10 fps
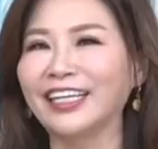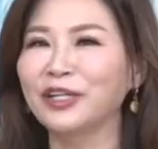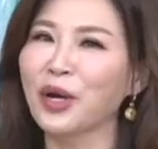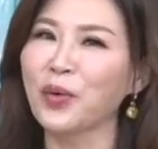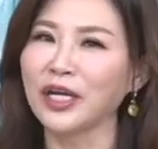
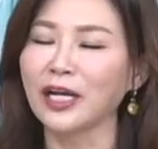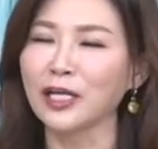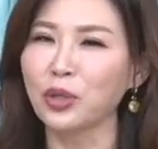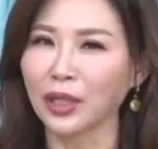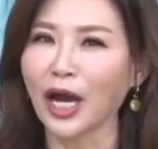因为贵
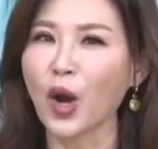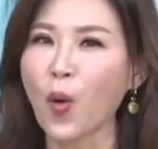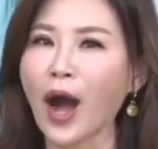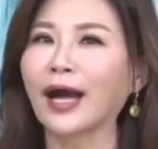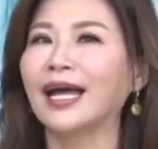人运很
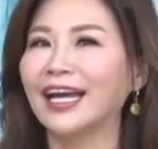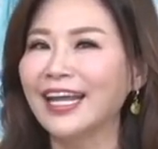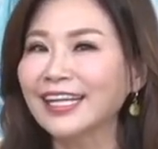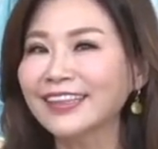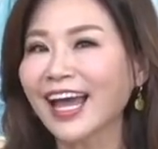旺，
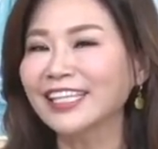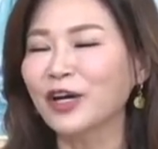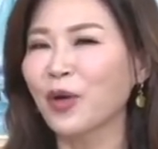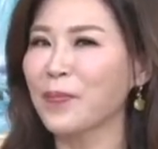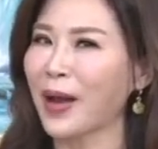连带
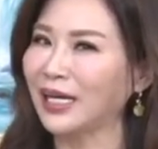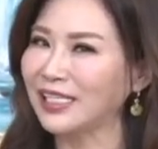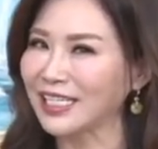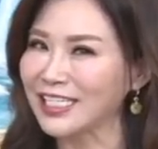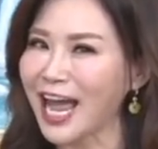的会把
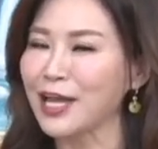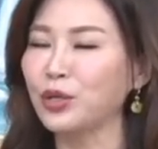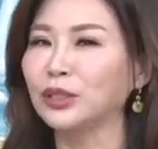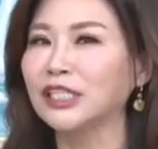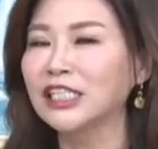你的财
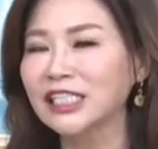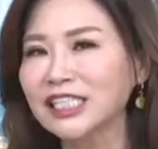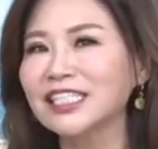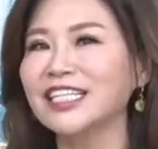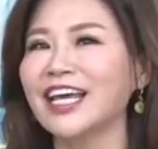运、
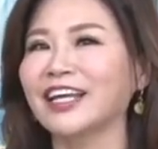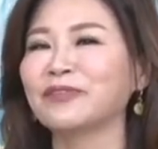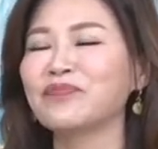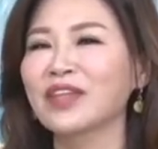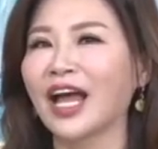事
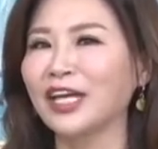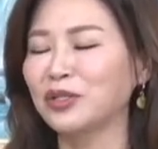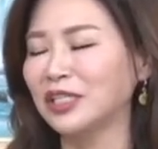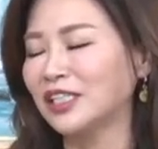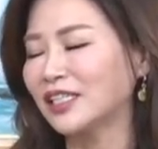业，还
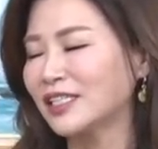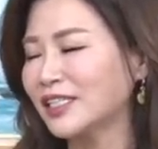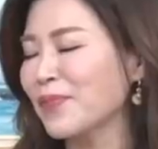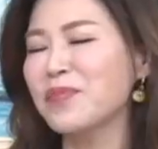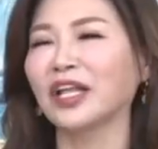有你的
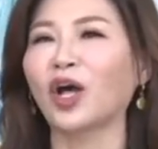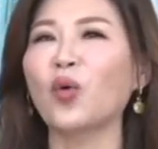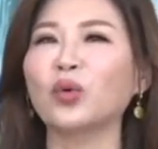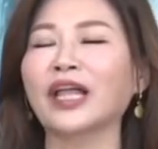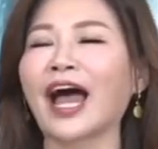生命的
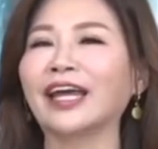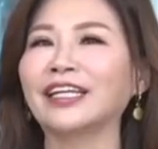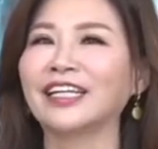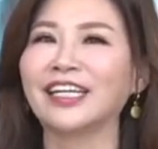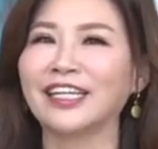舞台，
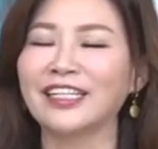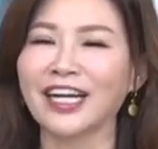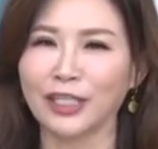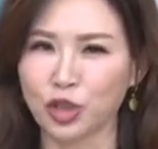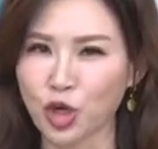
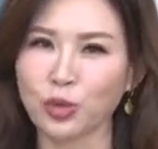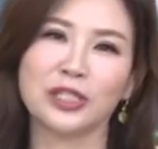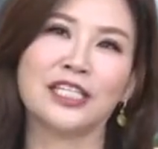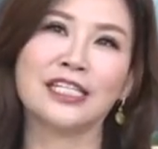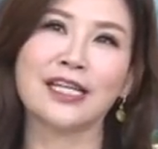让你重
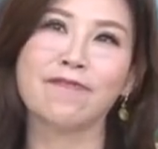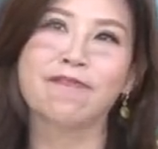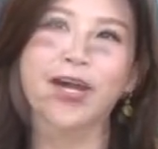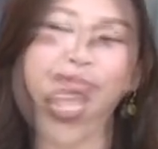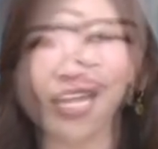新绽
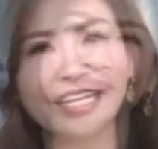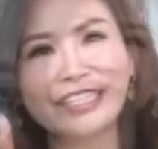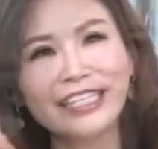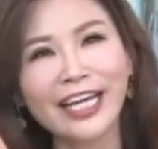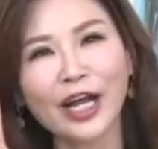放。那
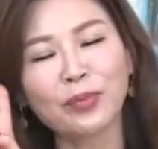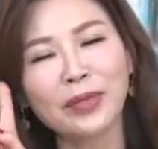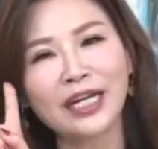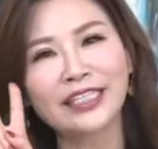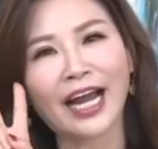接下来我们
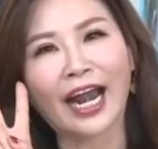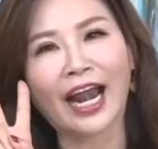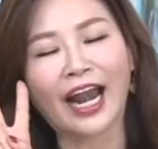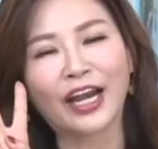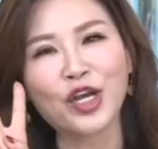要讲
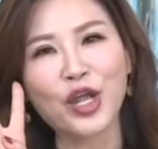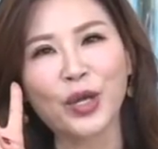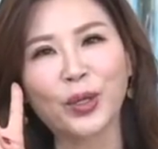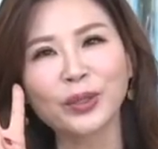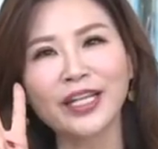
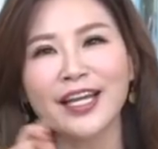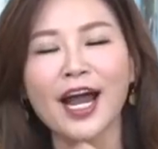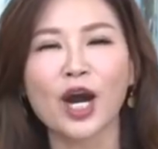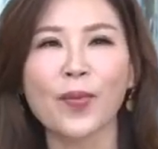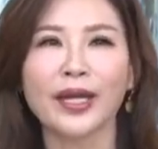牛，第
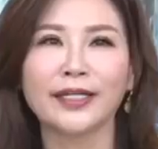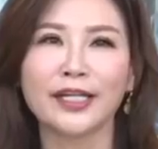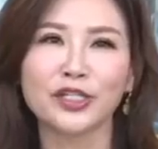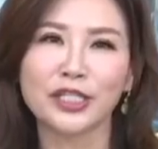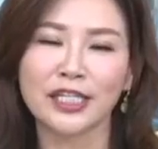二位
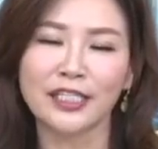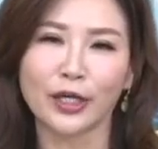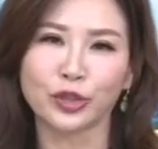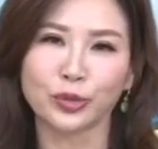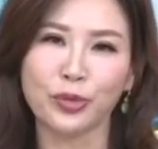呢就生
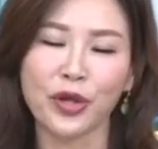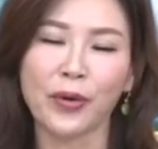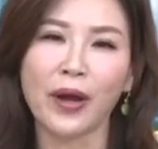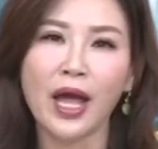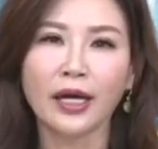肖属
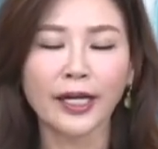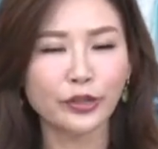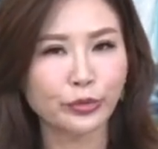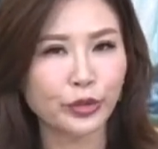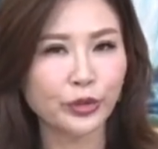牛。那
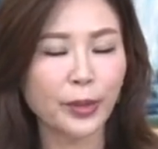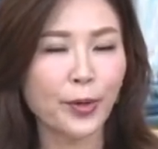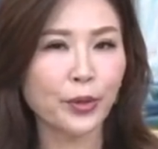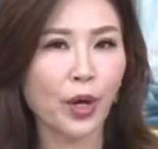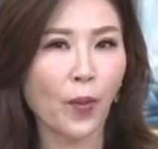属牛的
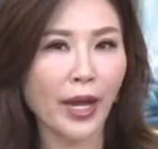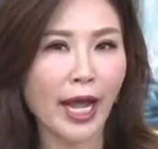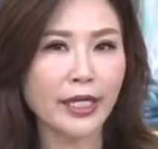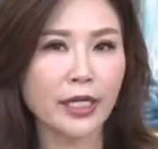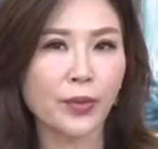朋友，未
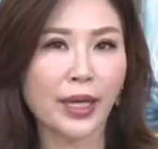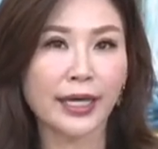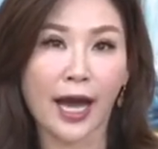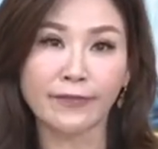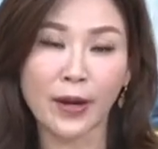来一个月
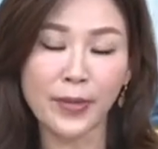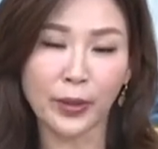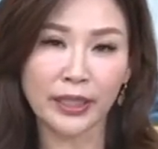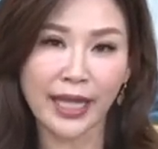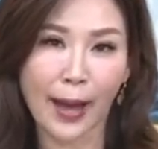哪方面
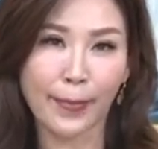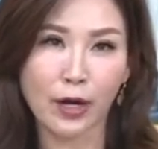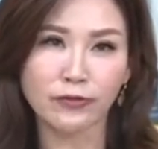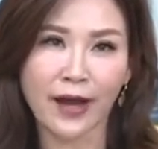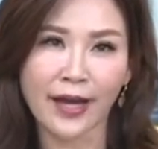会大
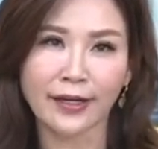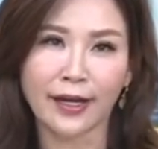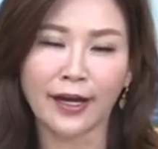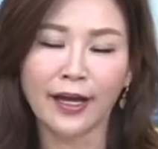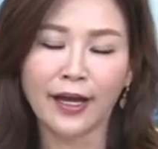爆发
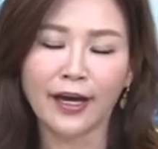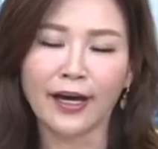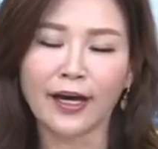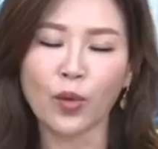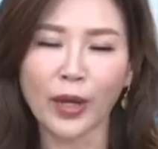呢？
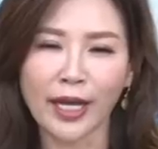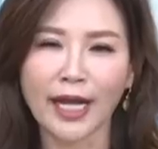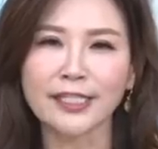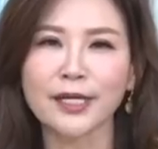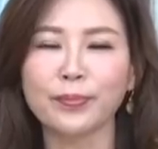呃，未
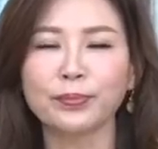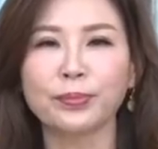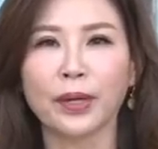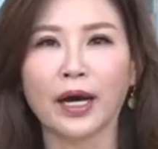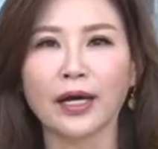来这
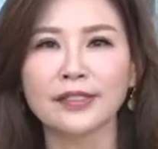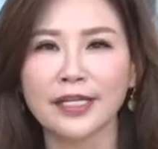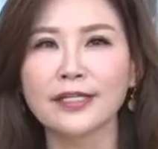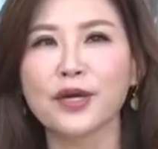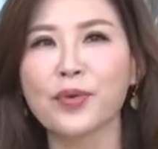呃
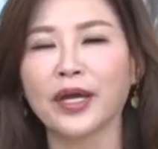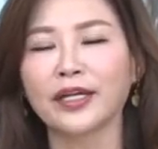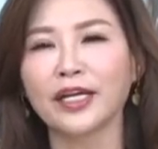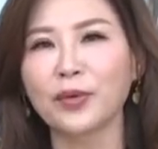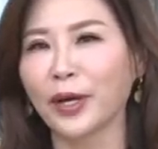这一个月
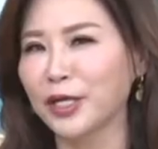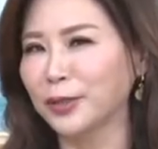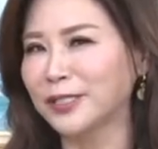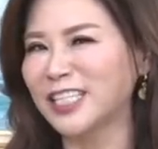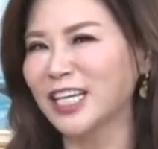呢，因为
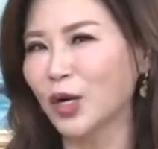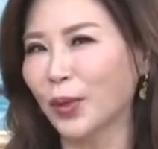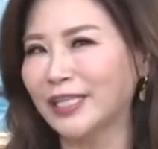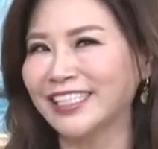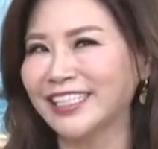有金
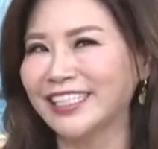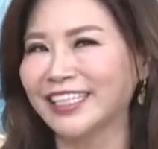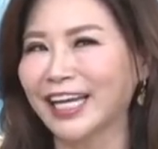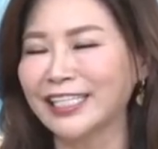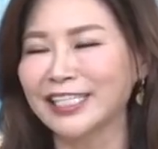贵吉
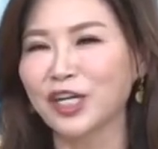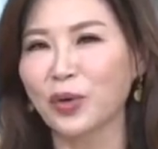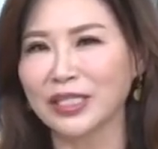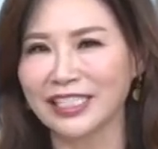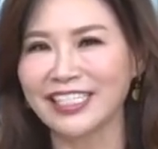星，那金
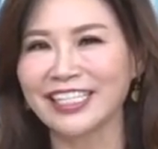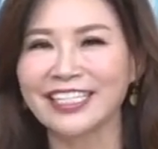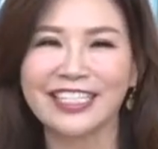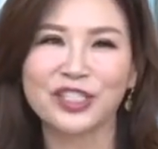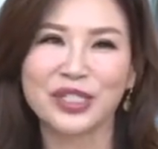贵吉星
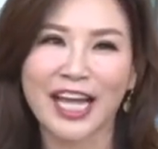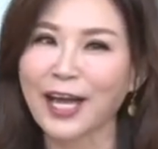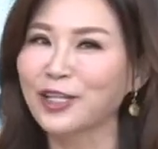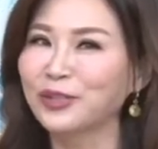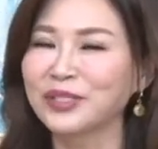其实就是
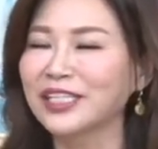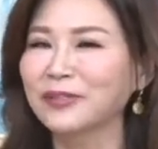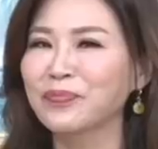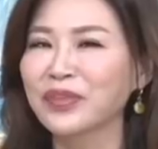财库星。